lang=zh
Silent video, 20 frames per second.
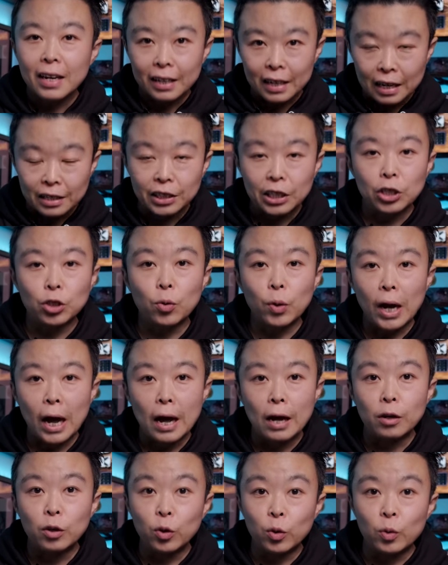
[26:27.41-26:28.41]
感谢收
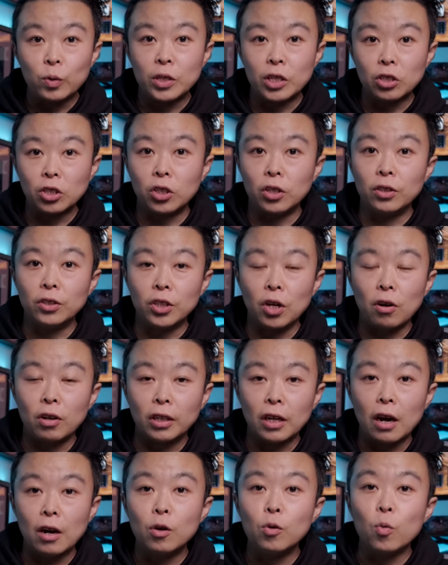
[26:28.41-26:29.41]
看旅行摄影小课
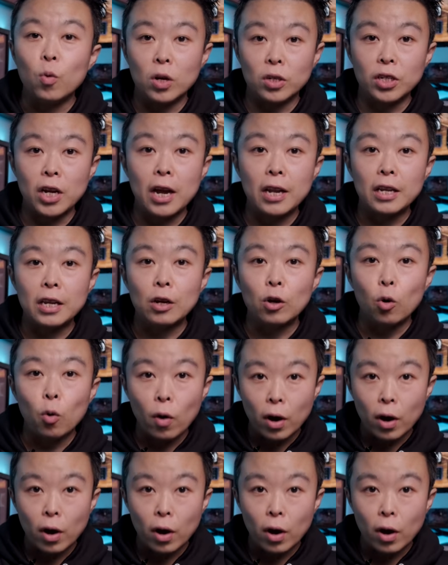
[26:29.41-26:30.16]
堂，我是艾迪，